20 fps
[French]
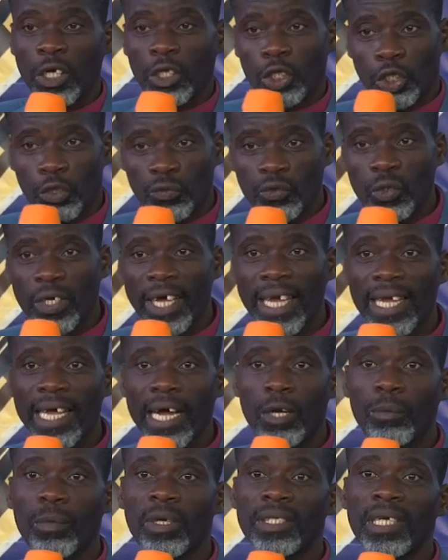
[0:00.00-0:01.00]
Je voudrais
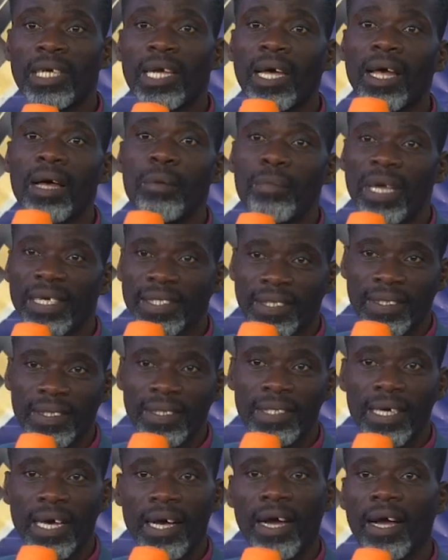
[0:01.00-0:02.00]
également dire grand
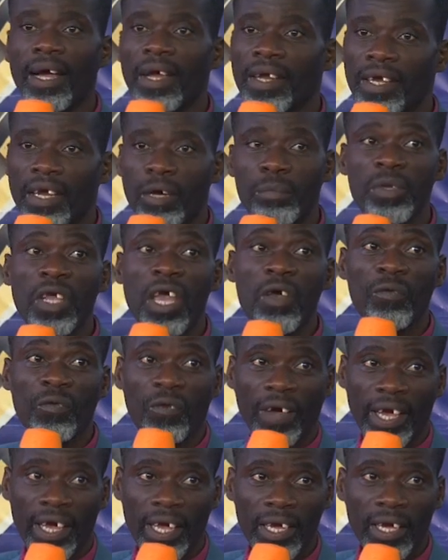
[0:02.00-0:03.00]
merci à un ami, un
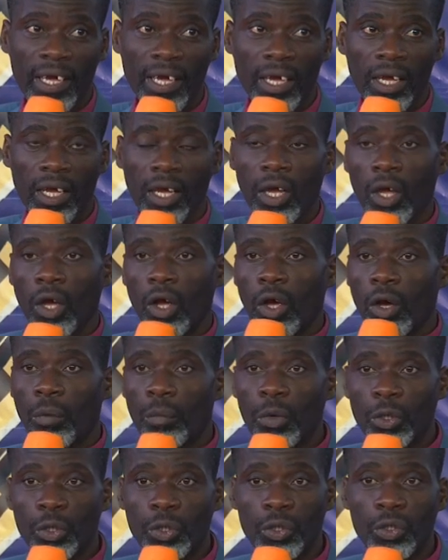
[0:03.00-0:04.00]
frère, M.
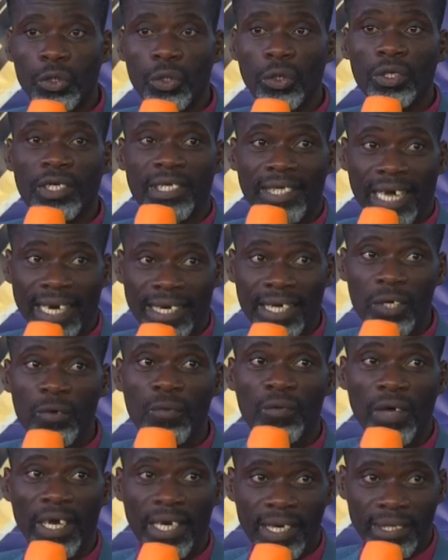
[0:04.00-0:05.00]
Monsieur Taki
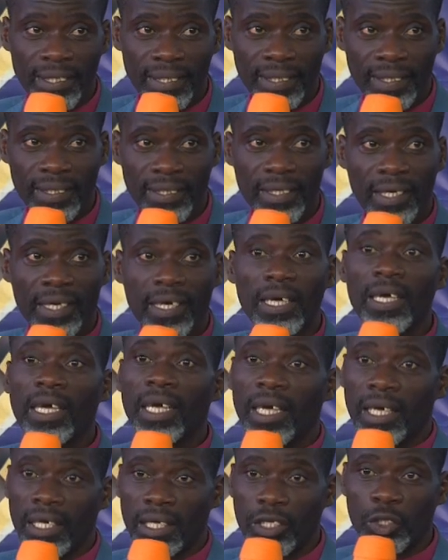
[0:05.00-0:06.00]
Félix,
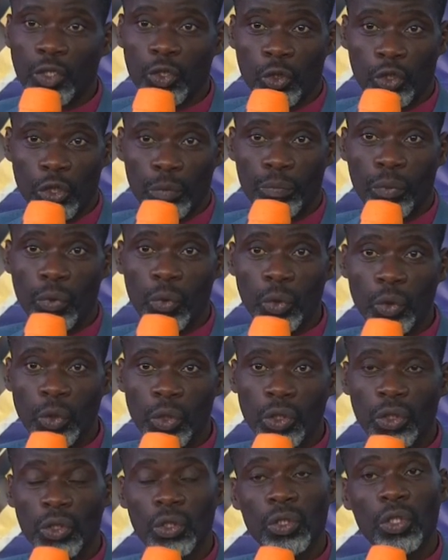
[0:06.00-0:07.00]
et son
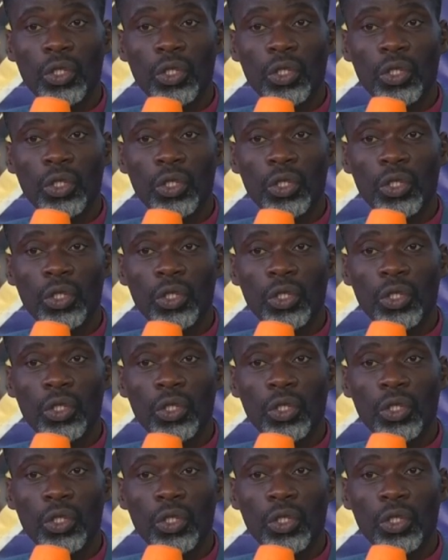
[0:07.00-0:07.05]
épouse,